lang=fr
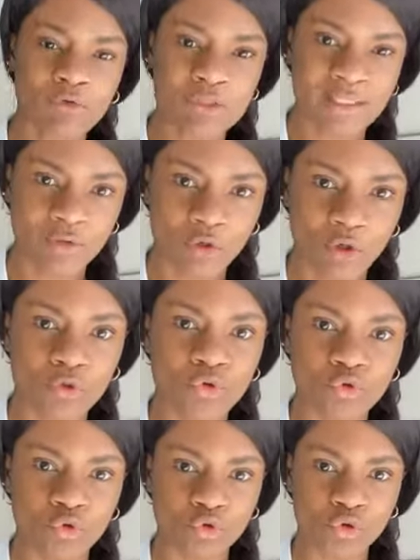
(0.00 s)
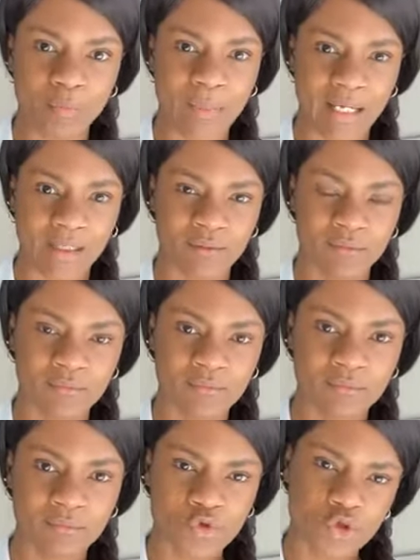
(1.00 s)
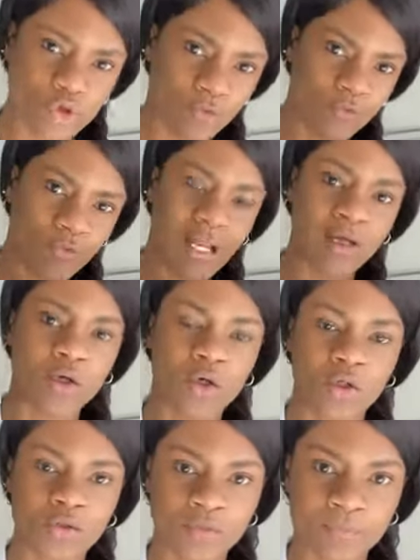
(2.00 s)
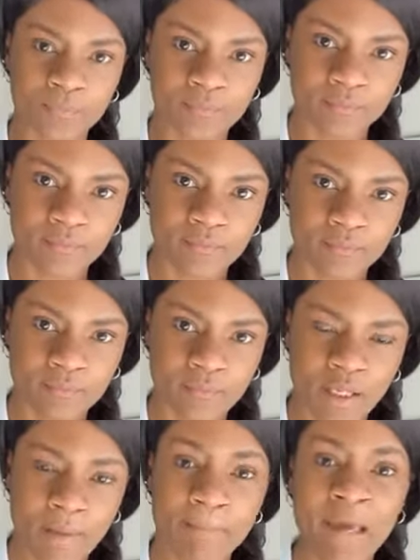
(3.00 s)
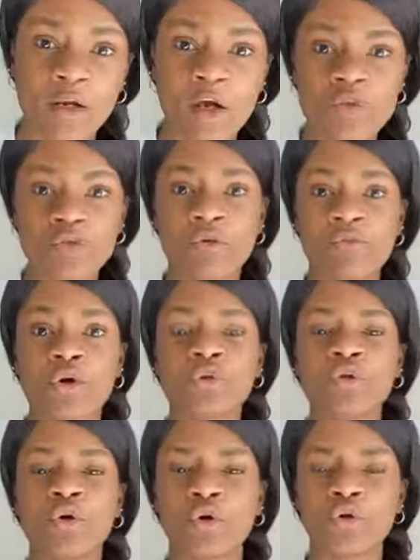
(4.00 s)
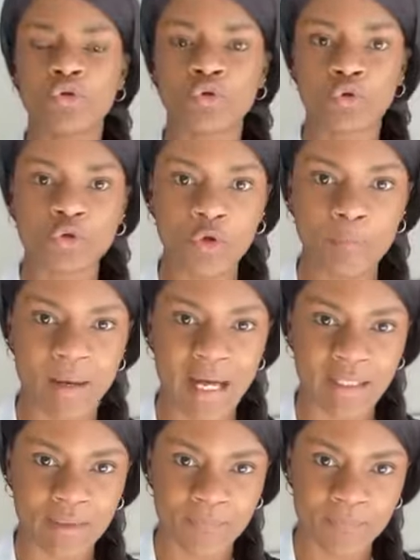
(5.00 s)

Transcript: que c'est un retour de balle, je vous l'accorde. Mais lorsque votre retour de balle